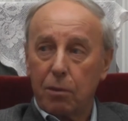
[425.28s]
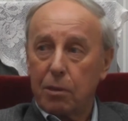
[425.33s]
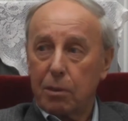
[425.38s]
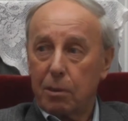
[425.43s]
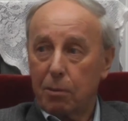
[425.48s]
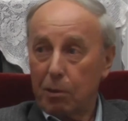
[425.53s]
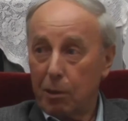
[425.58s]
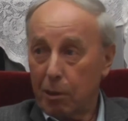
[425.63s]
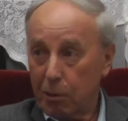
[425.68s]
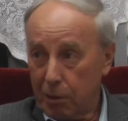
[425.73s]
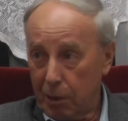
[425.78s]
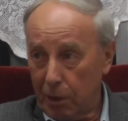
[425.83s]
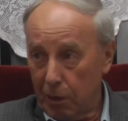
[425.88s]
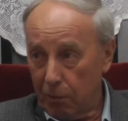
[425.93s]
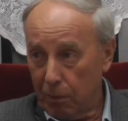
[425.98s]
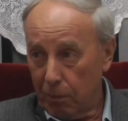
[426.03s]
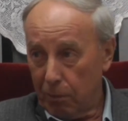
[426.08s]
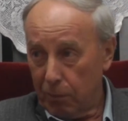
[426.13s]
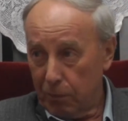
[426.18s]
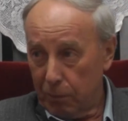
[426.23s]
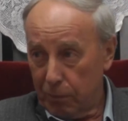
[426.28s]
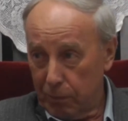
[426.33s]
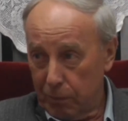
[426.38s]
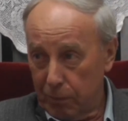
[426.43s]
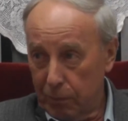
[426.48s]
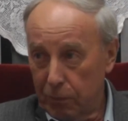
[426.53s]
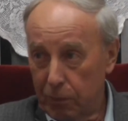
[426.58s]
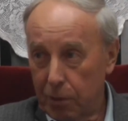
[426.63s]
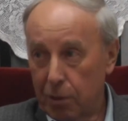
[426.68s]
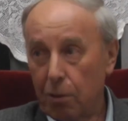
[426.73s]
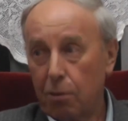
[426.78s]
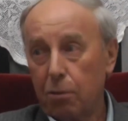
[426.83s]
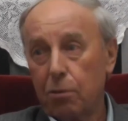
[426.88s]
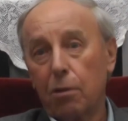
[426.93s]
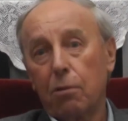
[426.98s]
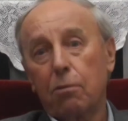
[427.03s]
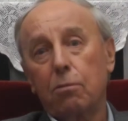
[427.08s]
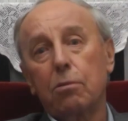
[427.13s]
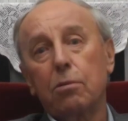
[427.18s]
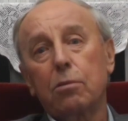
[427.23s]
эксперимента я вам выделю
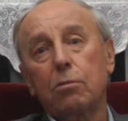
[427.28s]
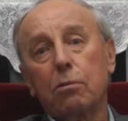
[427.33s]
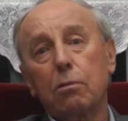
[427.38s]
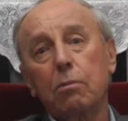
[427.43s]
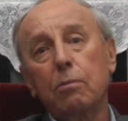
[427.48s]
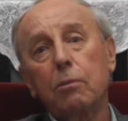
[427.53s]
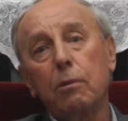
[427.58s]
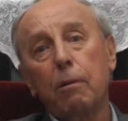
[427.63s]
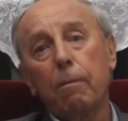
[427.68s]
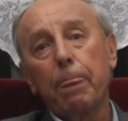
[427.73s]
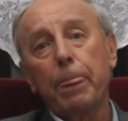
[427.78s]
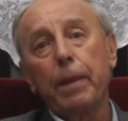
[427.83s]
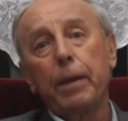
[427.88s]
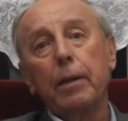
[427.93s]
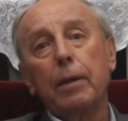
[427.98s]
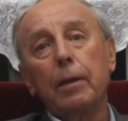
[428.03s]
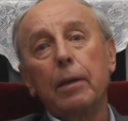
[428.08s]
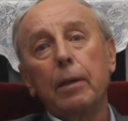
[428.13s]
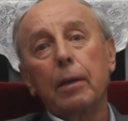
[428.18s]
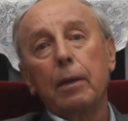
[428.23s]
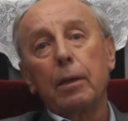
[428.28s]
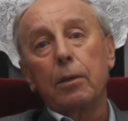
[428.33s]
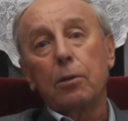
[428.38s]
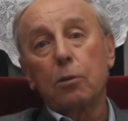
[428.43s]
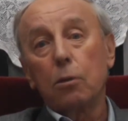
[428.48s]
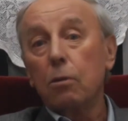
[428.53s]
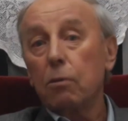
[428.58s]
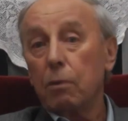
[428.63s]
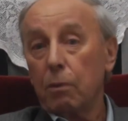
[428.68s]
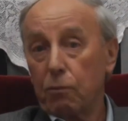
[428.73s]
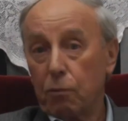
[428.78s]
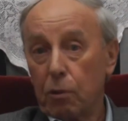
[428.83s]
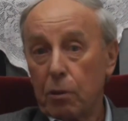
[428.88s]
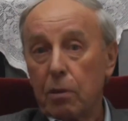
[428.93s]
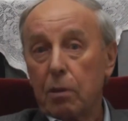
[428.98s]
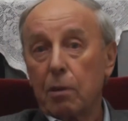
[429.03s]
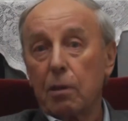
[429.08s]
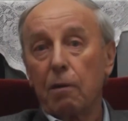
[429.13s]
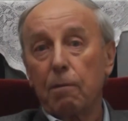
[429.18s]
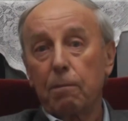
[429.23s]
такую сумму. Ну,
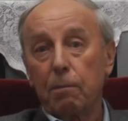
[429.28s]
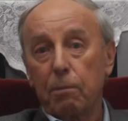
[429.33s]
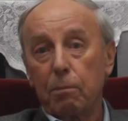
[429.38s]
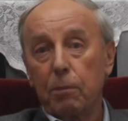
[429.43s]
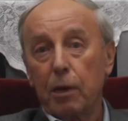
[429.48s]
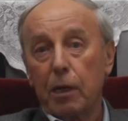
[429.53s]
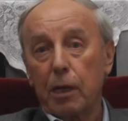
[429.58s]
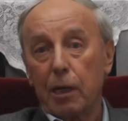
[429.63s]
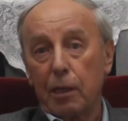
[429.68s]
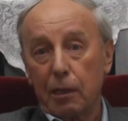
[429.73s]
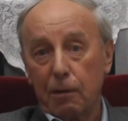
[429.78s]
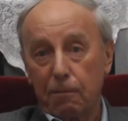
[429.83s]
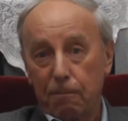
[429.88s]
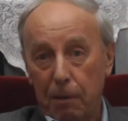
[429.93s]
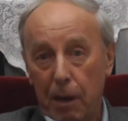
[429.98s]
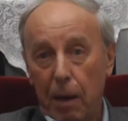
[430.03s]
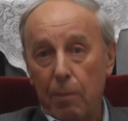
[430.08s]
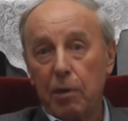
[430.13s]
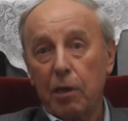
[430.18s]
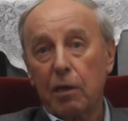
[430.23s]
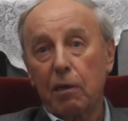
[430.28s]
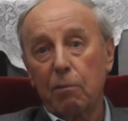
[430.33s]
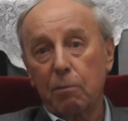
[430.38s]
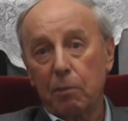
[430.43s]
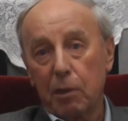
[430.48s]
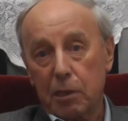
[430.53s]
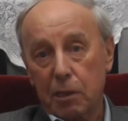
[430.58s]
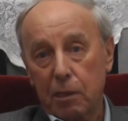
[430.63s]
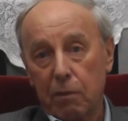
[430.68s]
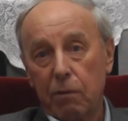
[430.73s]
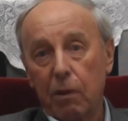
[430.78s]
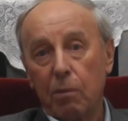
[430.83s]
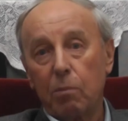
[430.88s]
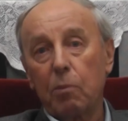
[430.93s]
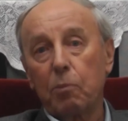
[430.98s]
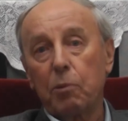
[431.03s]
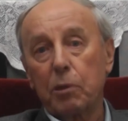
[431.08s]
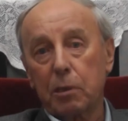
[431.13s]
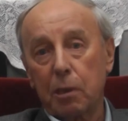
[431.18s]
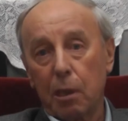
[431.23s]
вот на баянной фабрике в Москве
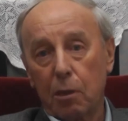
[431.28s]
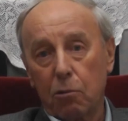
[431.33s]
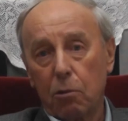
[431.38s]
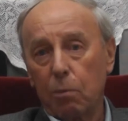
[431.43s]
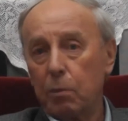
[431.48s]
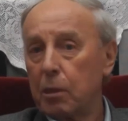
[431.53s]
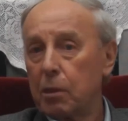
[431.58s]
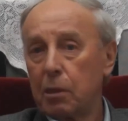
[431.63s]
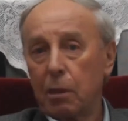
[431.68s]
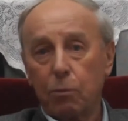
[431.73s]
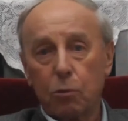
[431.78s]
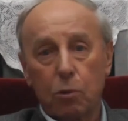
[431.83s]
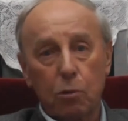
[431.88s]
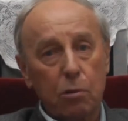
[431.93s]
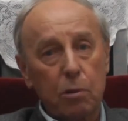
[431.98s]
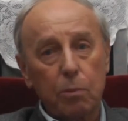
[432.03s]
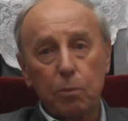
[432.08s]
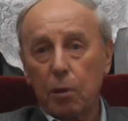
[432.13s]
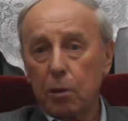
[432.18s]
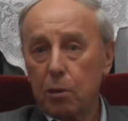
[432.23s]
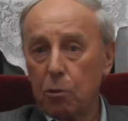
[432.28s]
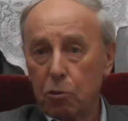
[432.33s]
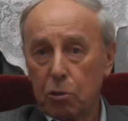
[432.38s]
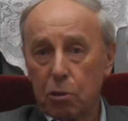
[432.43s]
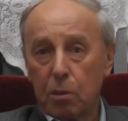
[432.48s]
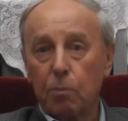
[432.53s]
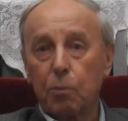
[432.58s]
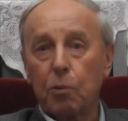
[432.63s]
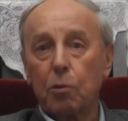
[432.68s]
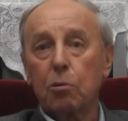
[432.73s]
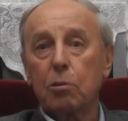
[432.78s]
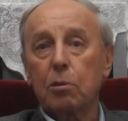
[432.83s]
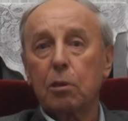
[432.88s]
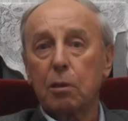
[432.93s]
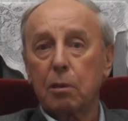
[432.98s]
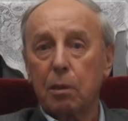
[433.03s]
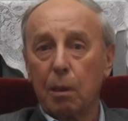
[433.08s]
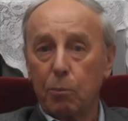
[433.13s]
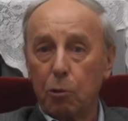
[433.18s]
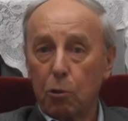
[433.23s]
мы познакомились, там тоже было не очень
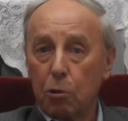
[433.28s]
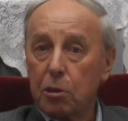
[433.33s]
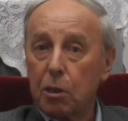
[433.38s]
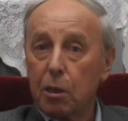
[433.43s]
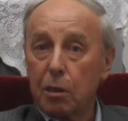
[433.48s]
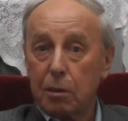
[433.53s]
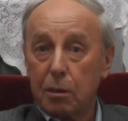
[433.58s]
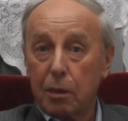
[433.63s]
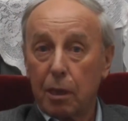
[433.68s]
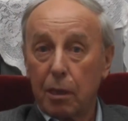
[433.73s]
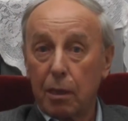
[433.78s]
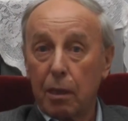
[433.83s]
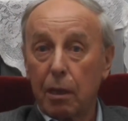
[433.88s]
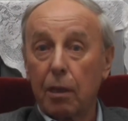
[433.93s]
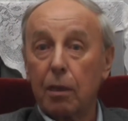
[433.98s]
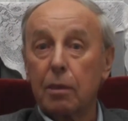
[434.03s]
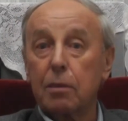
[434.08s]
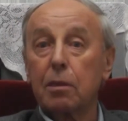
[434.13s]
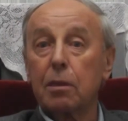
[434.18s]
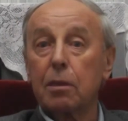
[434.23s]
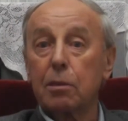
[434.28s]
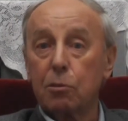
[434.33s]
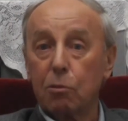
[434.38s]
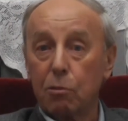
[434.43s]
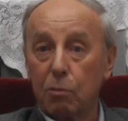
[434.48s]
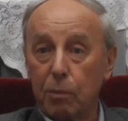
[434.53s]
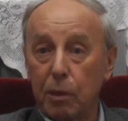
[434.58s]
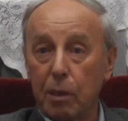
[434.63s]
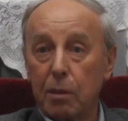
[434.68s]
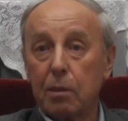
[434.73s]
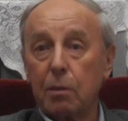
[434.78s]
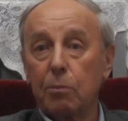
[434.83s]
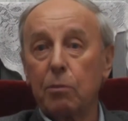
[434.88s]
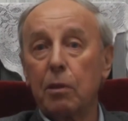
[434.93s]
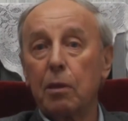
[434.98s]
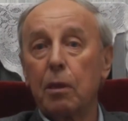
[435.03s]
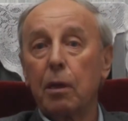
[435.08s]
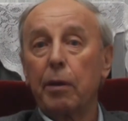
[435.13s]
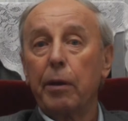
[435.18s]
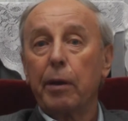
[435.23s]
просто, там очередь стояла за инструментами,